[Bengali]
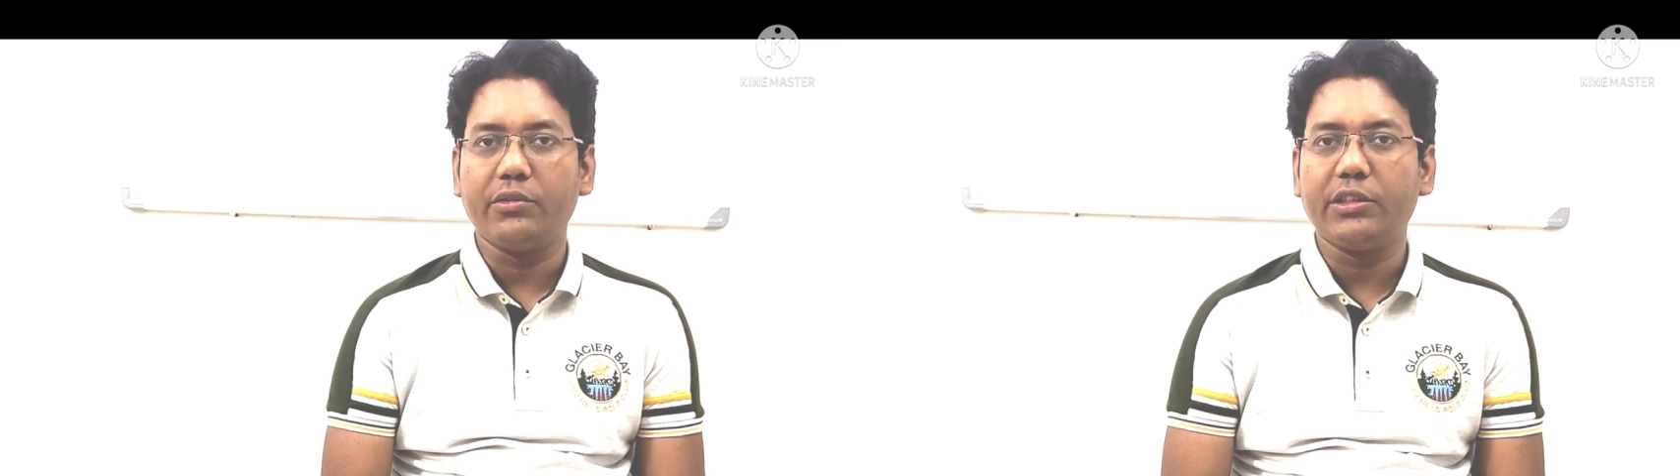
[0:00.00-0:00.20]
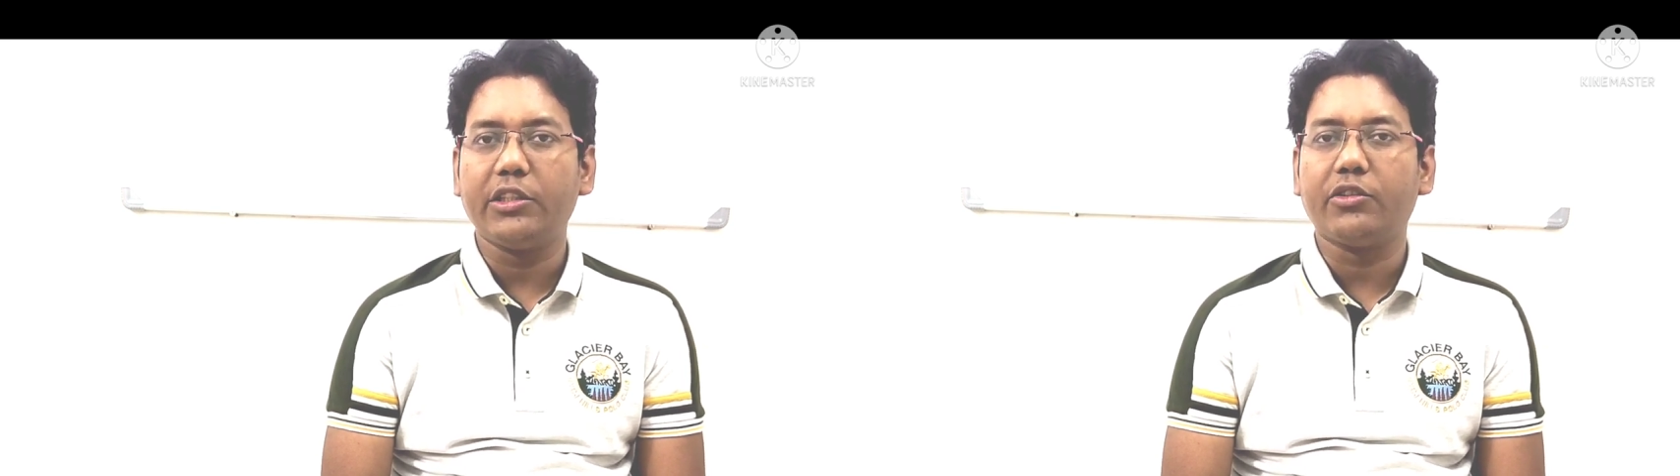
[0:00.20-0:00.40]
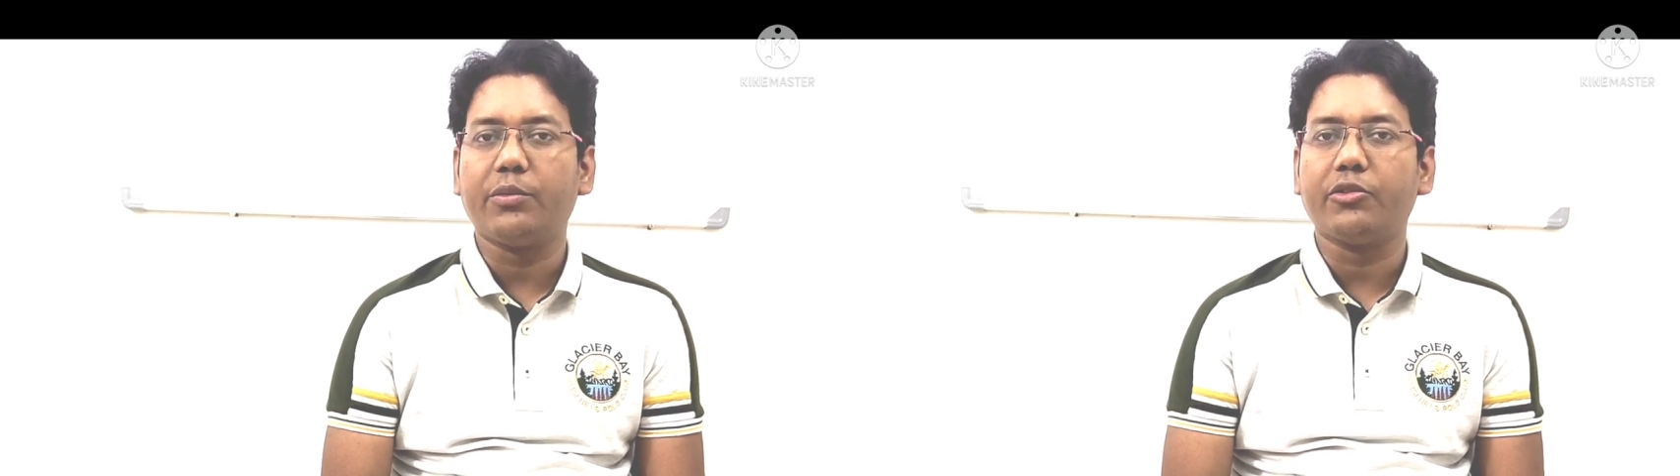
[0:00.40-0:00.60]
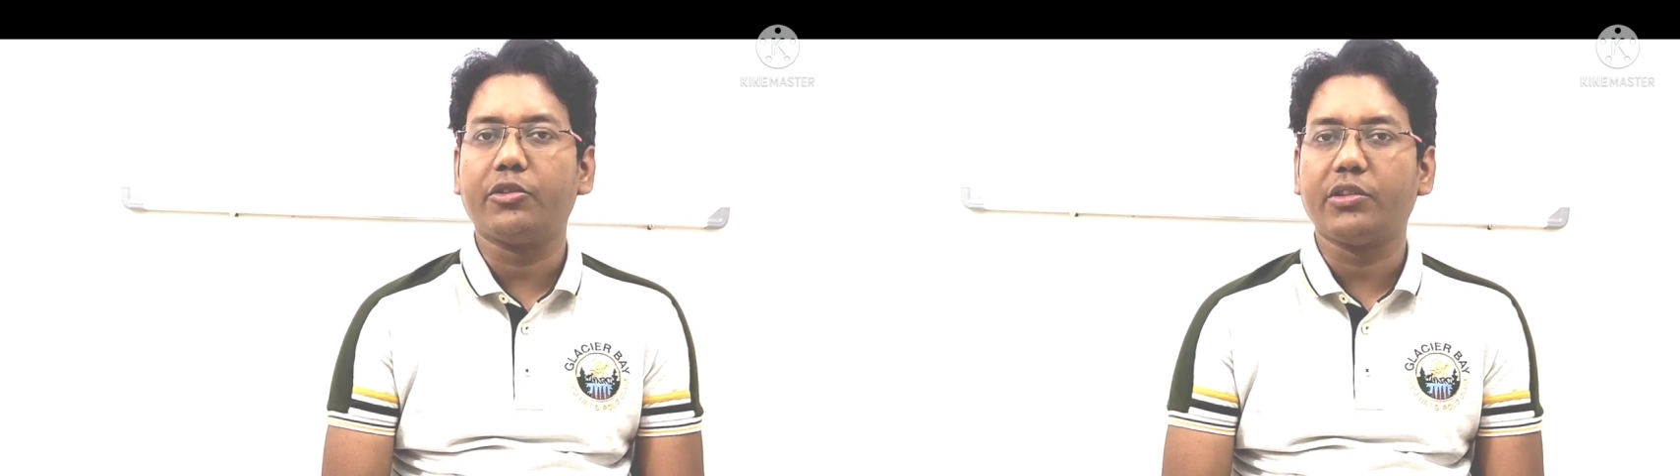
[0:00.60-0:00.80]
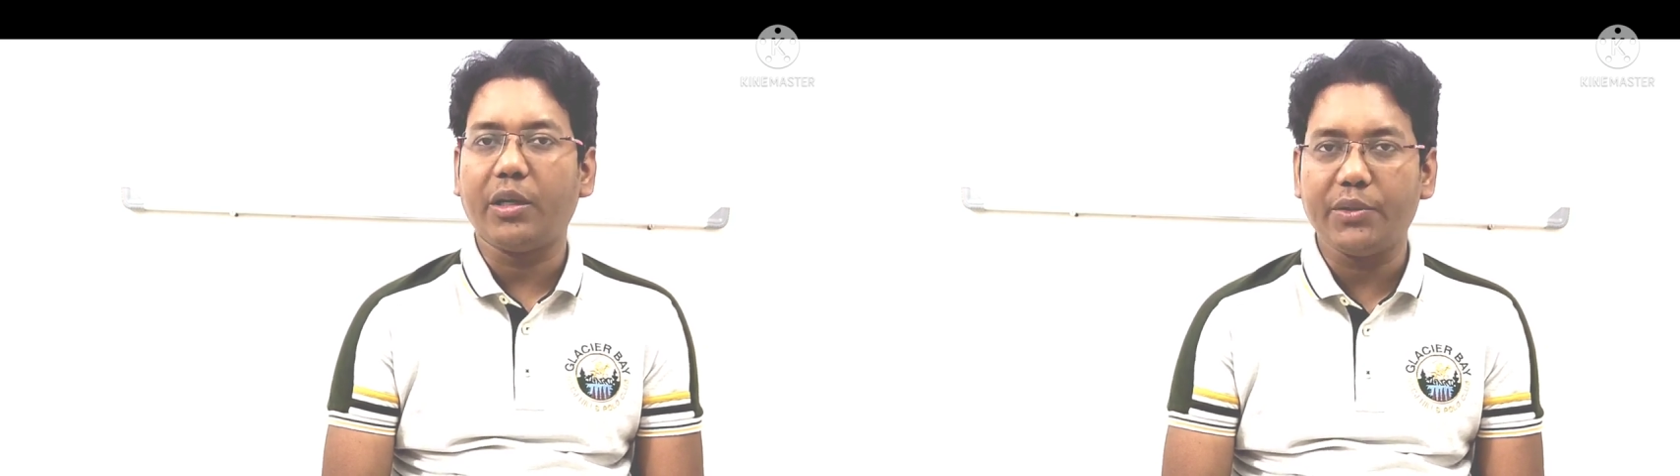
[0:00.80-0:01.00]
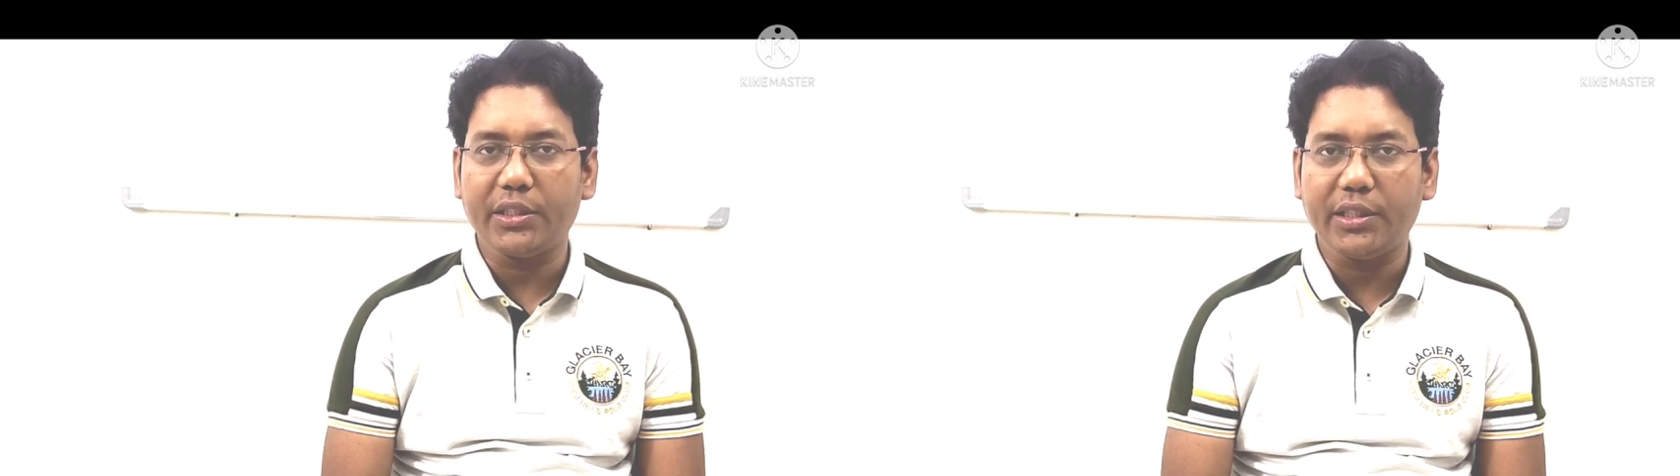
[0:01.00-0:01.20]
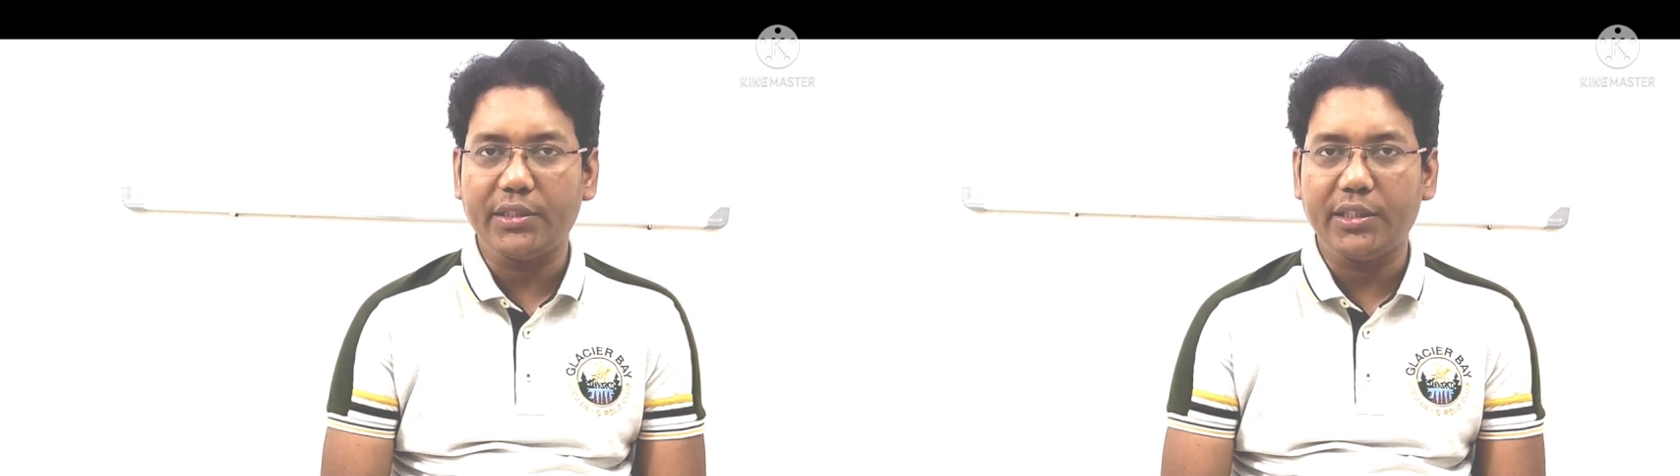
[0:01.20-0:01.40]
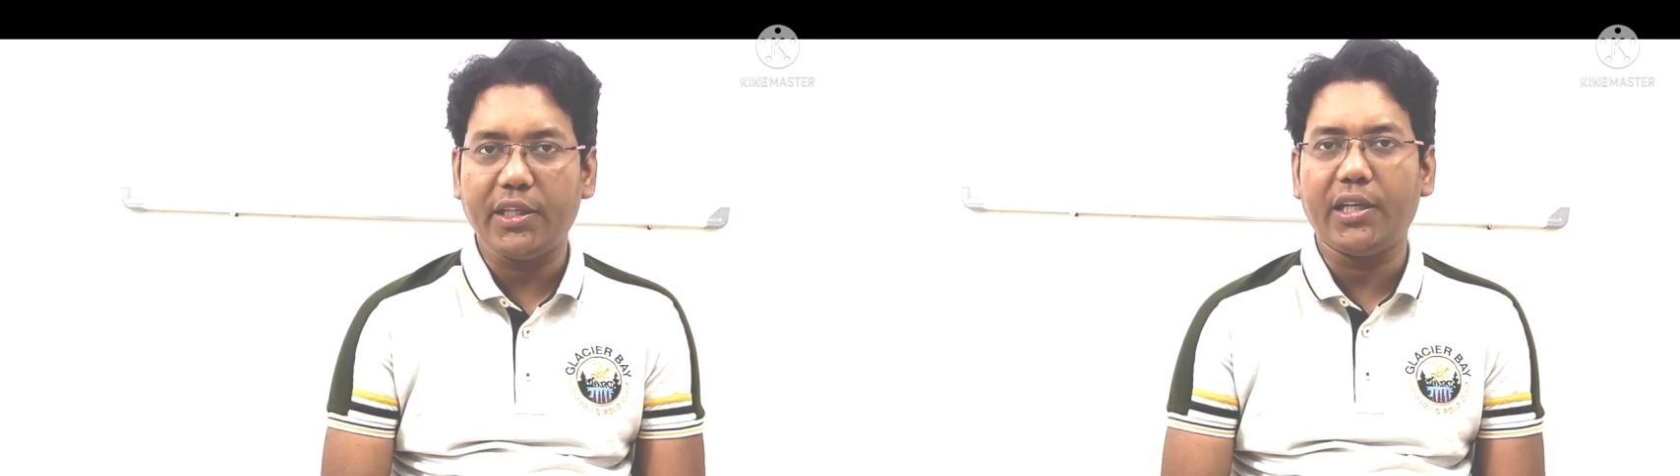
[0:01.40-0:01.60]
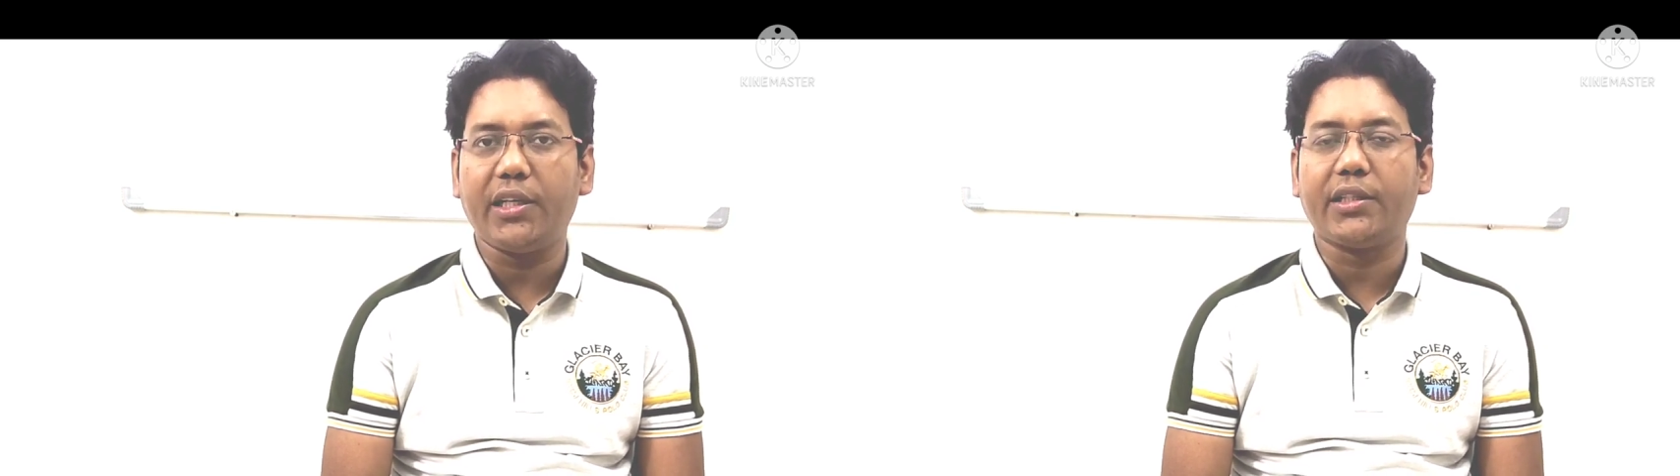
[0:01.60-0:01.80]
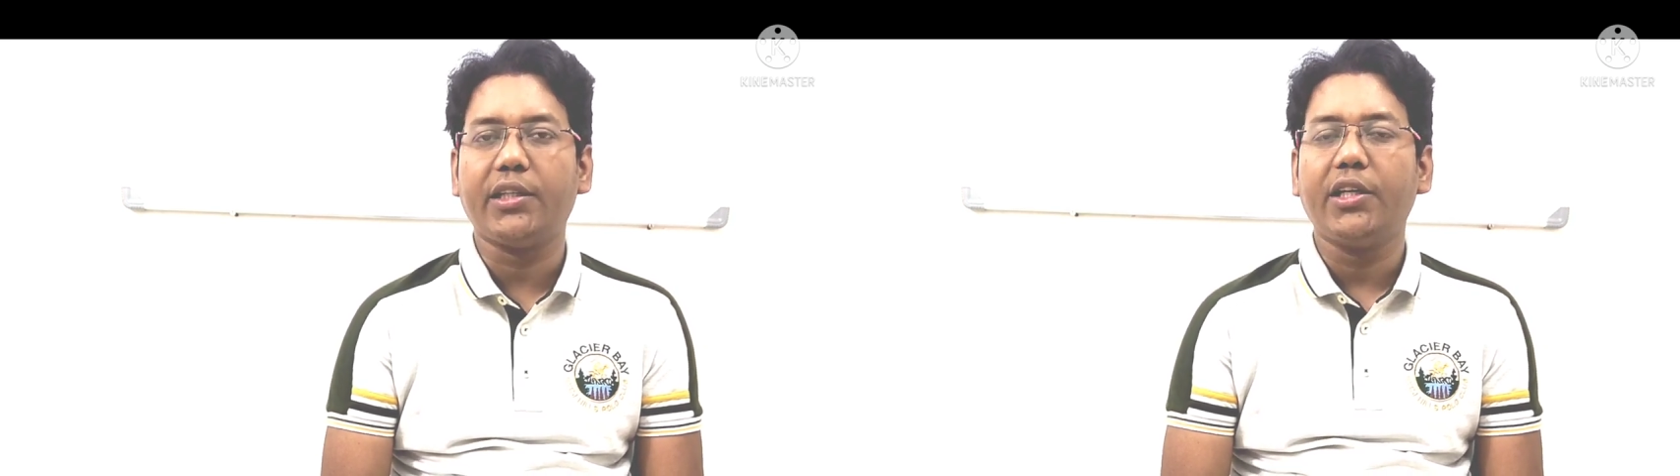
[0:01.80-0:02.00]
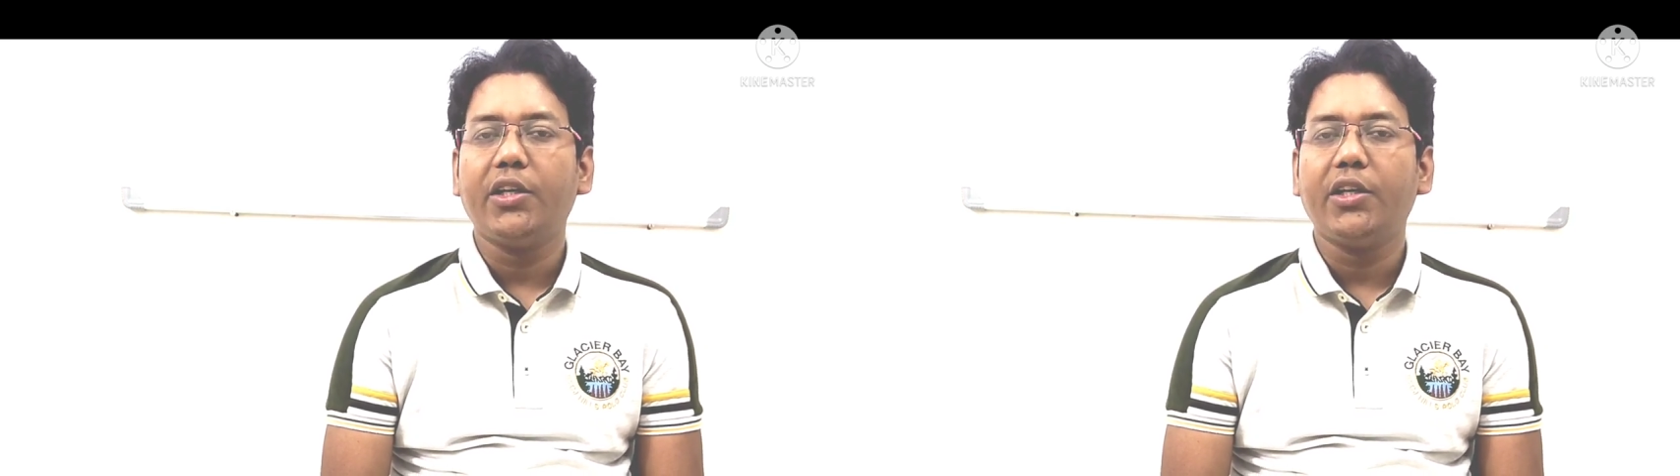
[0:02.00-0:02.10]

যে সমস্ত সাবজেক্ট আছে ডাইরেক্ট